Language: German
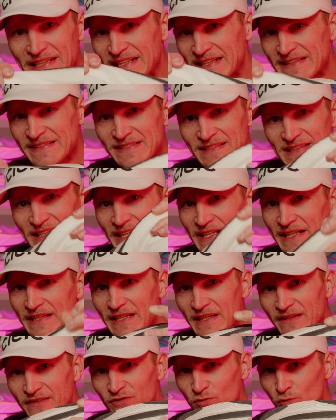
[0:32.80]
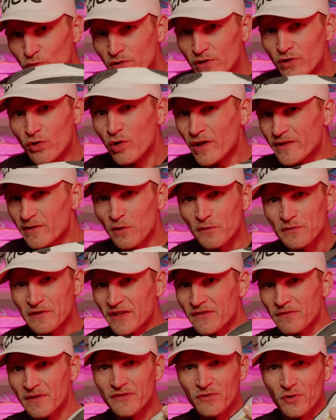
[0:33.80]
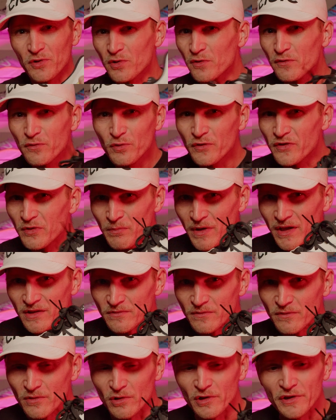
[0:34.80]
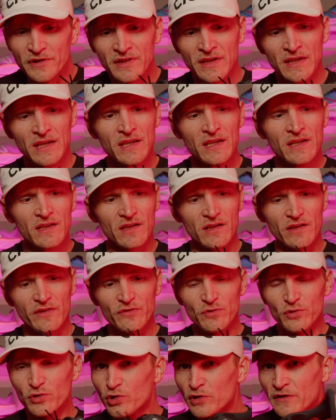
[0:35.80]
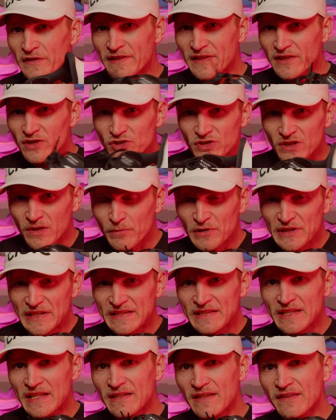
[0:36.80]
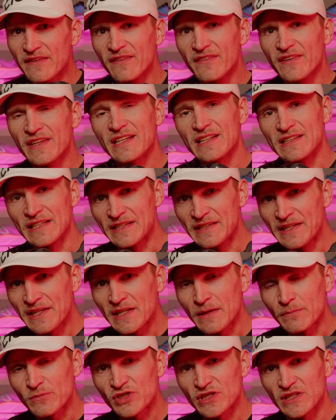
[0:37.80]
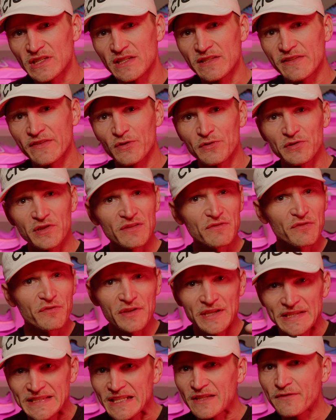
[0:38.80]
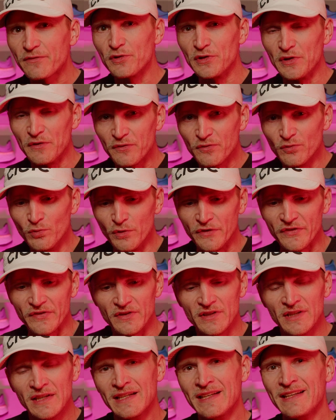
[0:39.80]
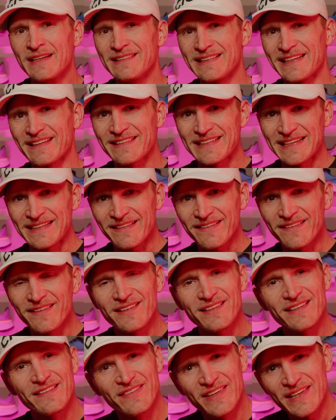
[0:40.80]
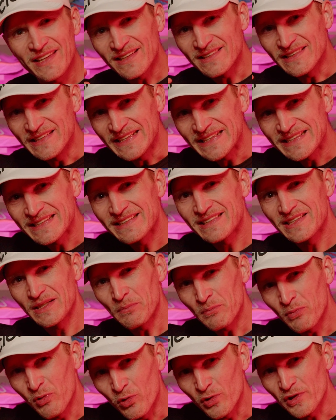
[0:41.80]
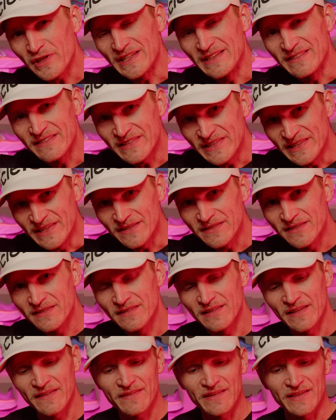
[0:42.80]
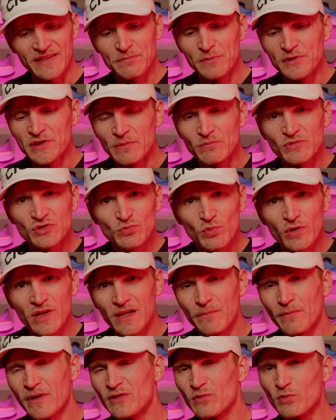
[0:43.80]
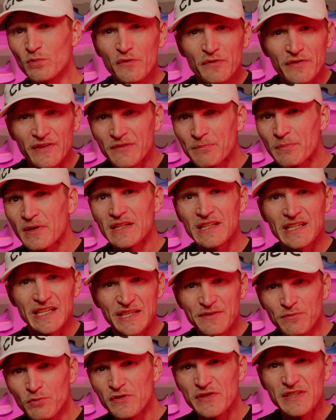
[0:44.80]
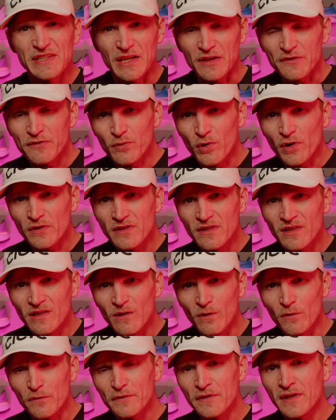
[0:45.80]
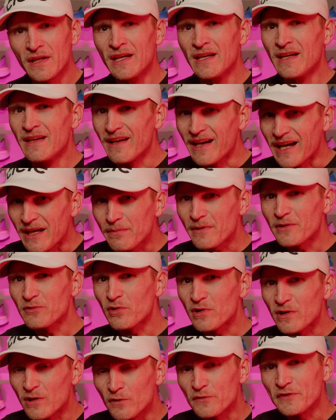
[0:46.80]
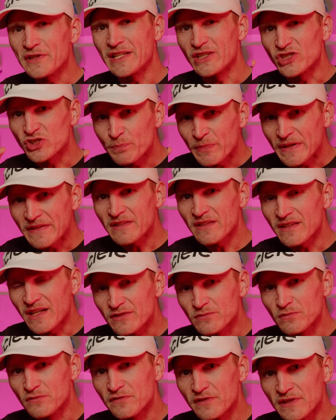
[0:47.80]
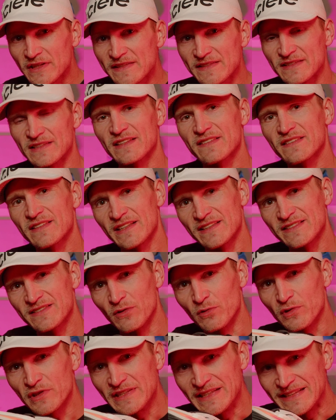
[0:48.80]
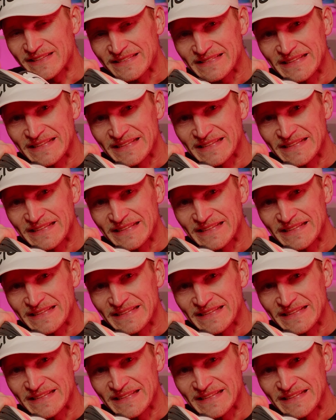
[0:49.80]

die ganze Länge der Sohle, hört auf das, was eure Füße machen wollen. Also künstliche Stabilität ist hier sicherlich nicht am Start, sondern Freiheit für die Füße. Das Ganze sicherlich tempoorientiert, das heißt, mit dem Schuh kann man unfassbar leichtfüßig nach vorne laufen, aber noch auf die entspannte Art und Weise. Das heißt, auch hier